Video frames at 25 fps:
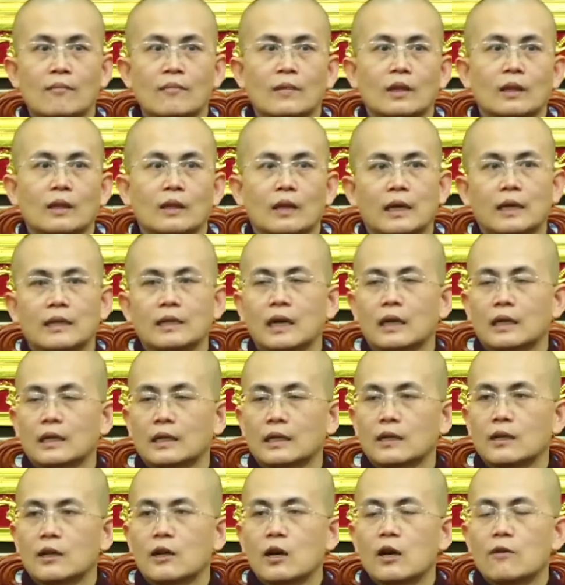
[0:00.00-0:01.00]
nên là
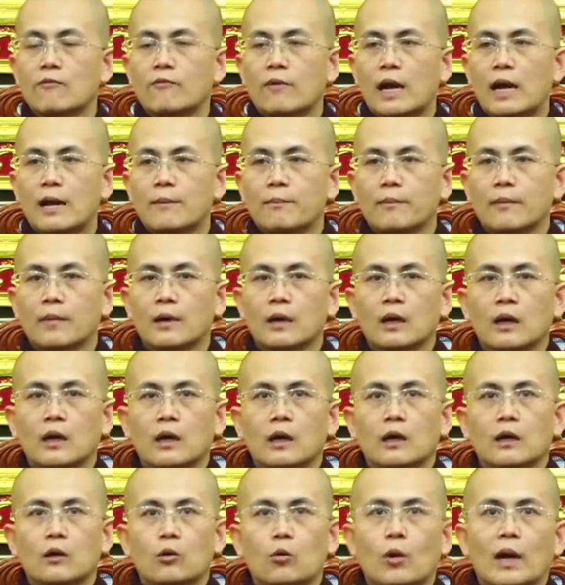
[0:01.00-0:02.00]
cái ờ, pháp
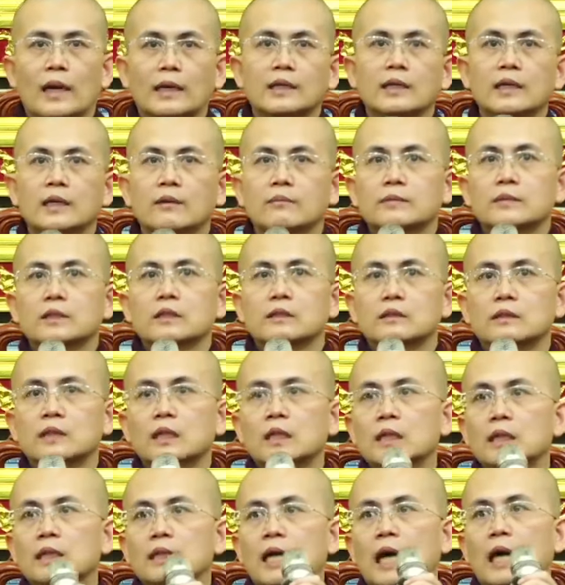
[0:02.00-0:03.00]
quán niệm tử
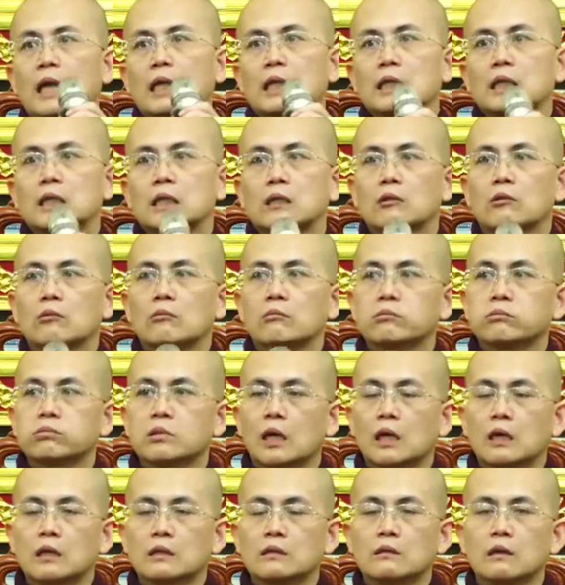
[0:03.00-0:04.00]
thi này cũng
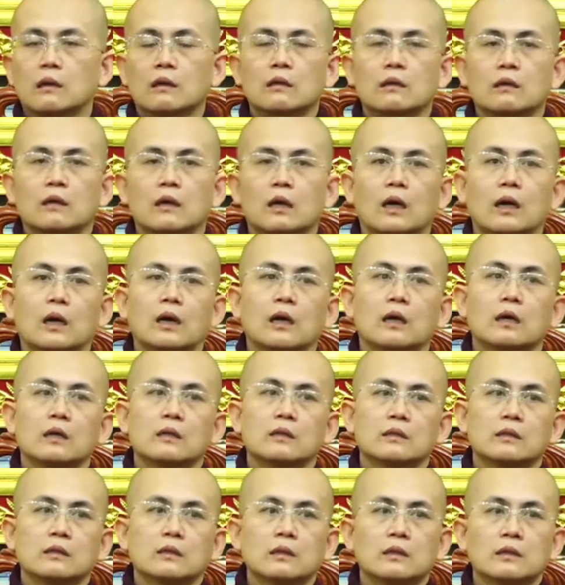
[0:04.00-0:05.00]
ờ, được uh,
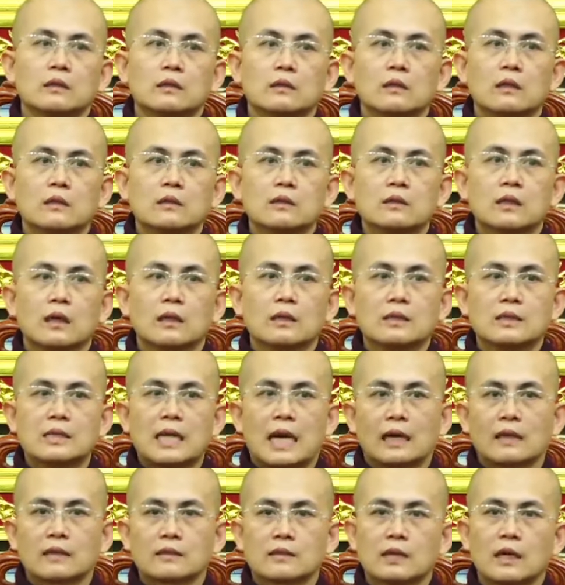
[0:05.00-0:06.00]
hướng dẫn
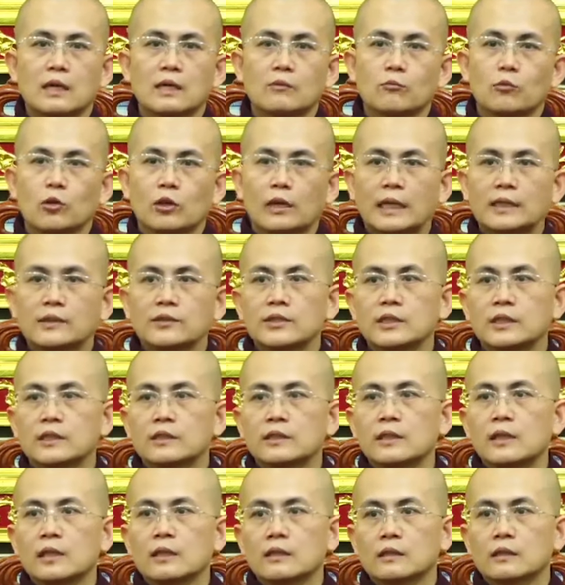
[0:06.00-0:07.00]
giảng dạy một cách chi
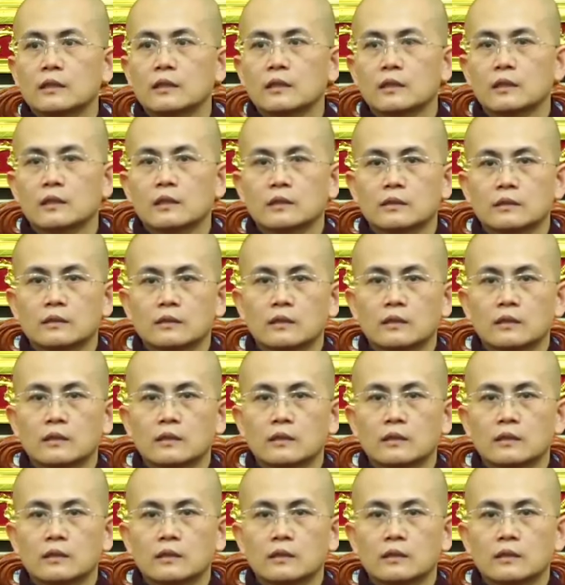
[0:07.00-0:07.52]
tiết như